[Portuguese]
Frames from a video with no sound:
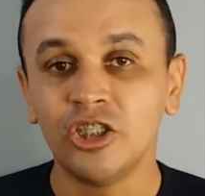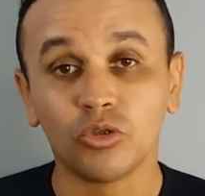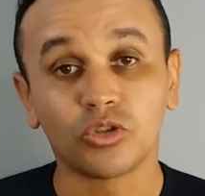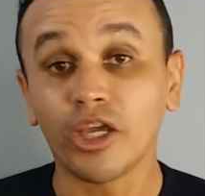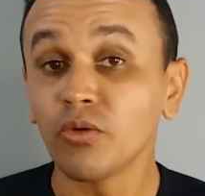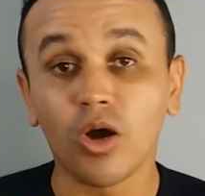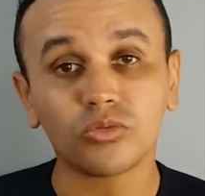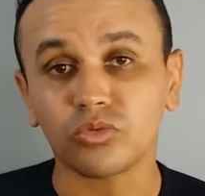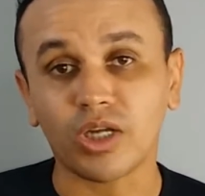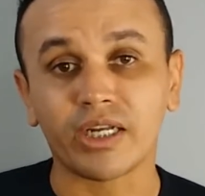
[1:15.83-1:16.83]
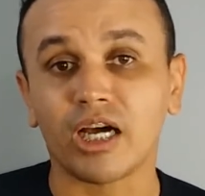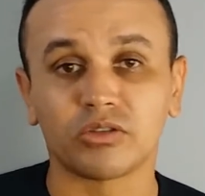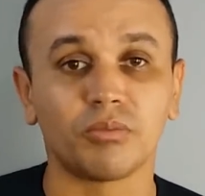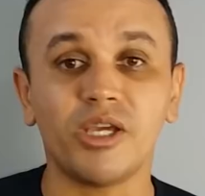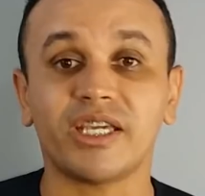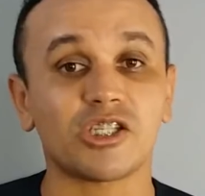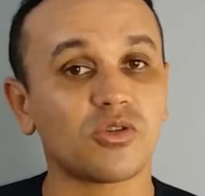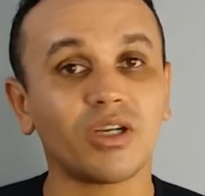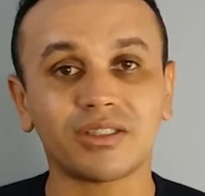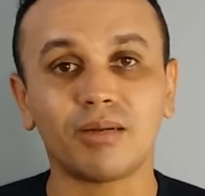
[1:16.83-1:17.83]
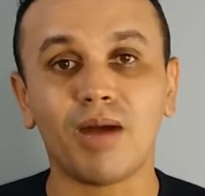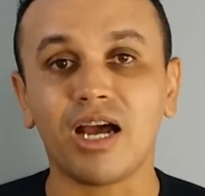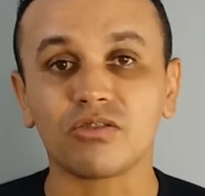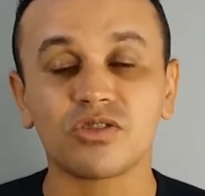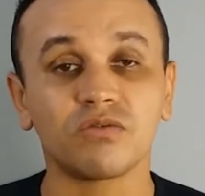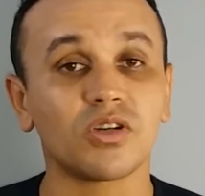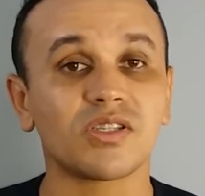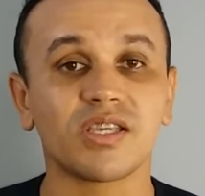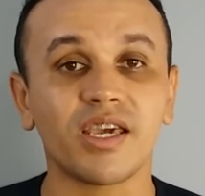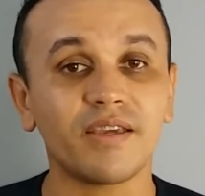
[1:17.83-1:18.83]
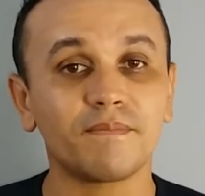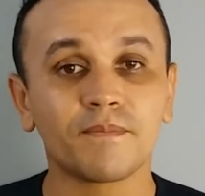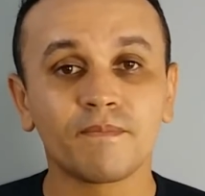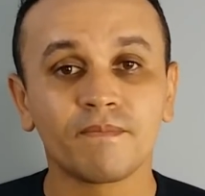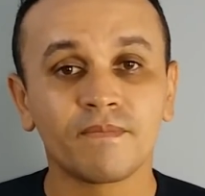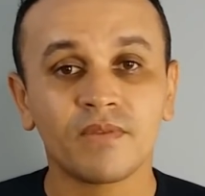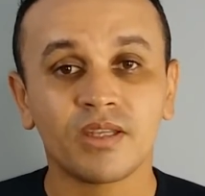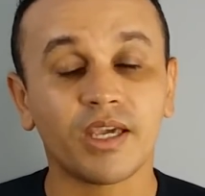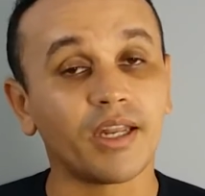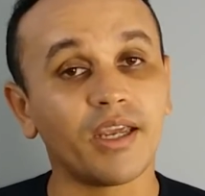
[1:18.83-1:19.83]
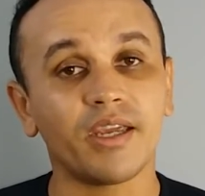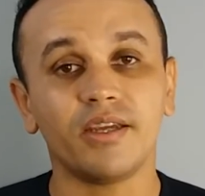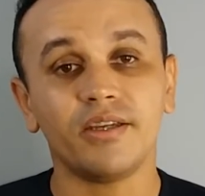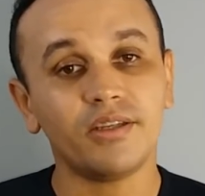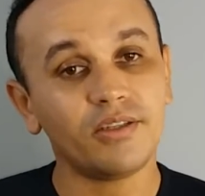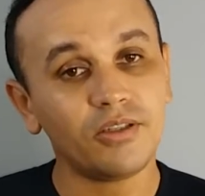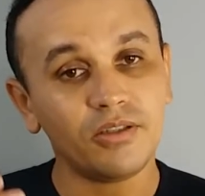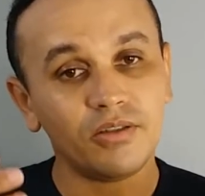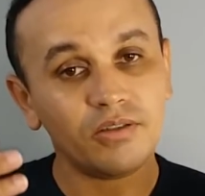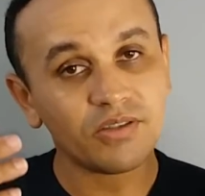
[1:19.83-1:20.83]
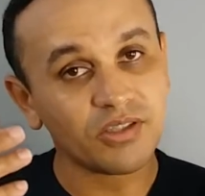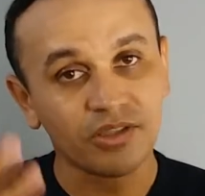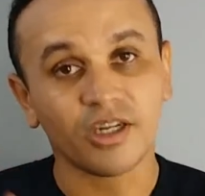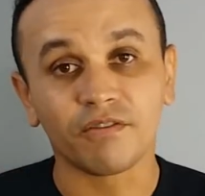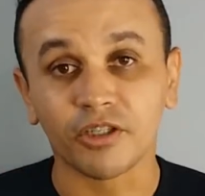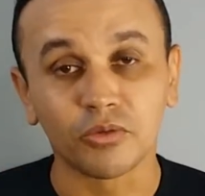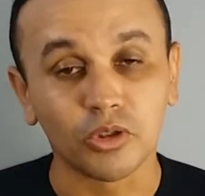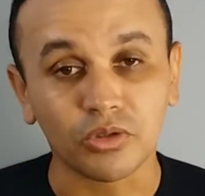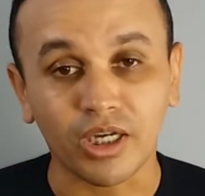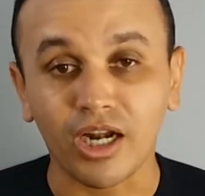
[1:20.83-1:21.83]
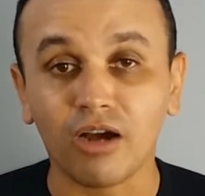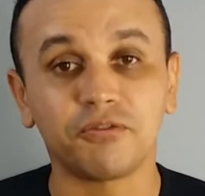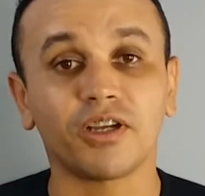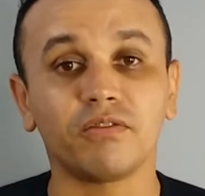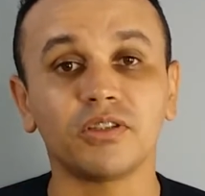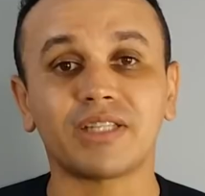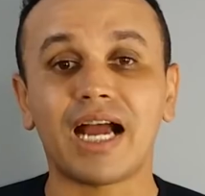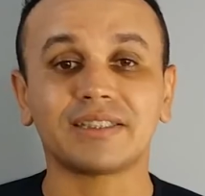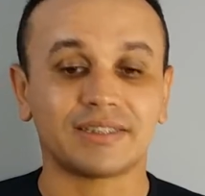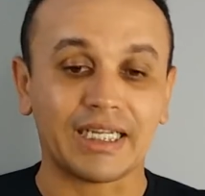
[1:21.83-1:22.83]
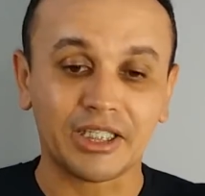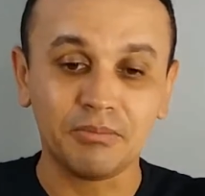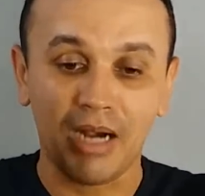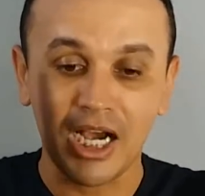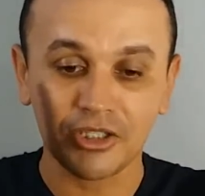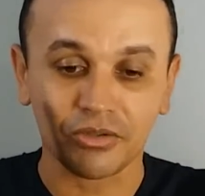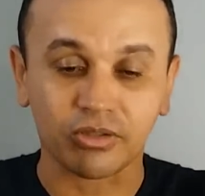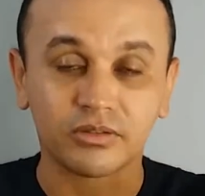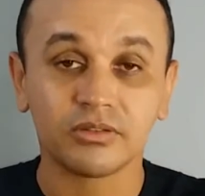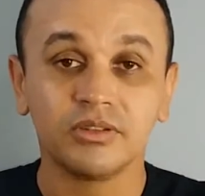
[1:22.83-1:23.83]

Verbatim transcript: Eu tenho outro canal também que é só trabalho. Se você querer se inscrever no outro canal, fica à vontade, está aqui embaixo. Ó